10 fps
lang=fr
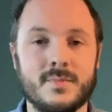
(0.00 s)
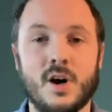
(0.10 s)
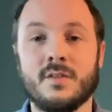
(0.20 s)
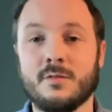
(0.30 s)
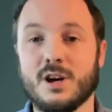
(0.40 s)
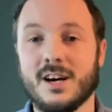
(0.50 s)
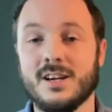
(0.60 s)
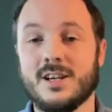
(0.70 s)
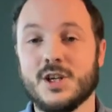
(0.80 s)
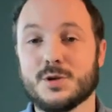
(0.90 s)
Enfin voilà,
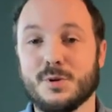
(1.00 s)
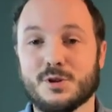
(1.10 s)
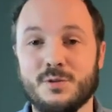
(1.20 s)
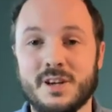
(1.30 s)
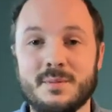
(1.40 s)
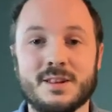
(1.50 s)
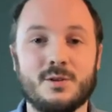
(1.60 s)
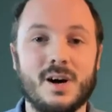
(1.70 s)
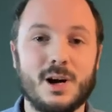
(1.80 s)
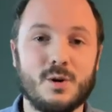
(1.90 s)
je pense que vous voyez
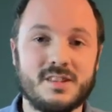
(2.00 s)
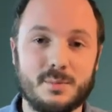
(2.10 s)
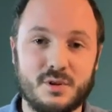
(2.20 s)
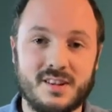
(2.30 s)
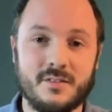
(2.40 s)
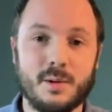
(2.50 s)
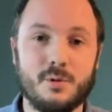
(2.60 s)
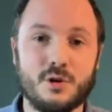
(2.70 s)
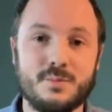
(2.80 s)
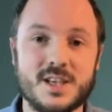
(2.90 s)
maintenant à quoi ça peut servir
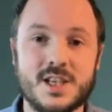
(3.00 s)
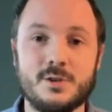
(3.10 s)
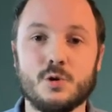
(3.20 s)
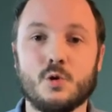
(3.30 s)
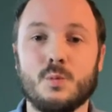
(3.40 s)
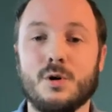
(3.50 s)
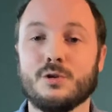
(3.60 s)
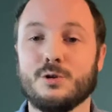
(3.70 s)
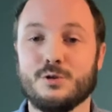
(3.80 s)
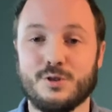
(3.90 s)
pour une machine de
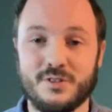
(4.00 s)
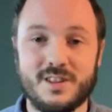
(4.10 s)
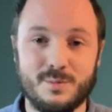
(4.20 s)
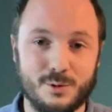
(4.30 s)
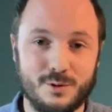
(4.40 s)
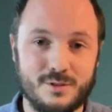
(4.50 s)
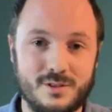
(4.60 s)
comprendre le sens des mots.